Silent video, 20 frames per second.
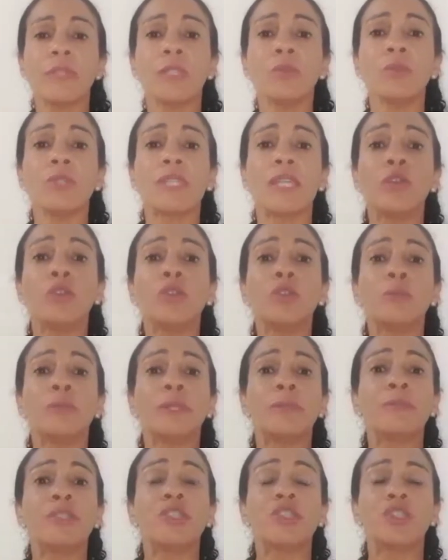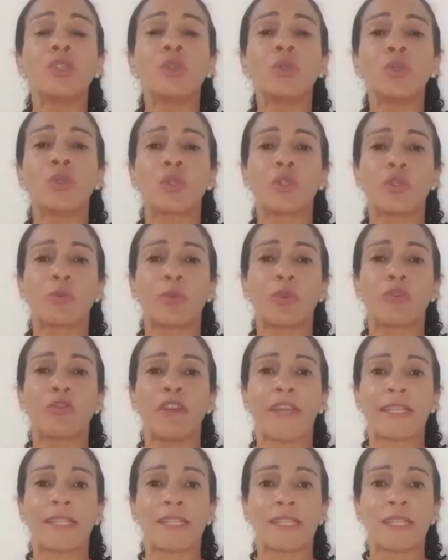o Senhor permitiu que os
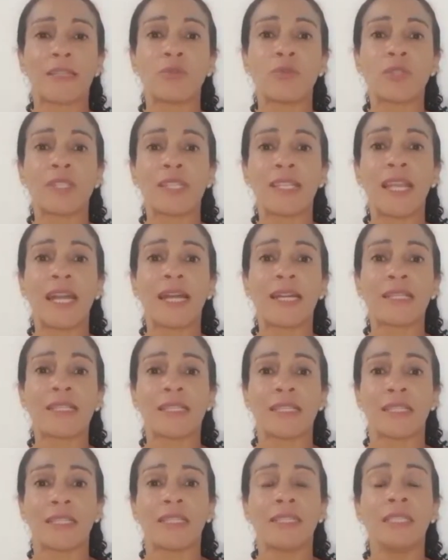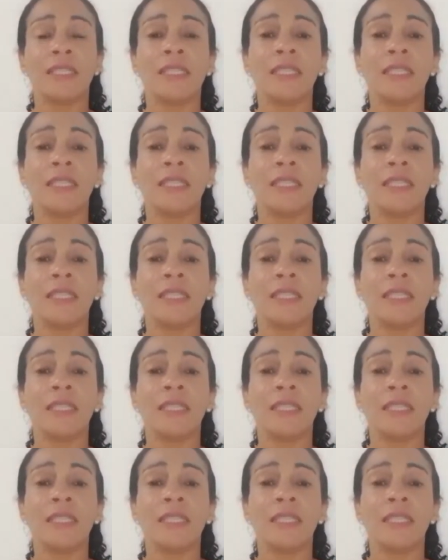profetas anunciassem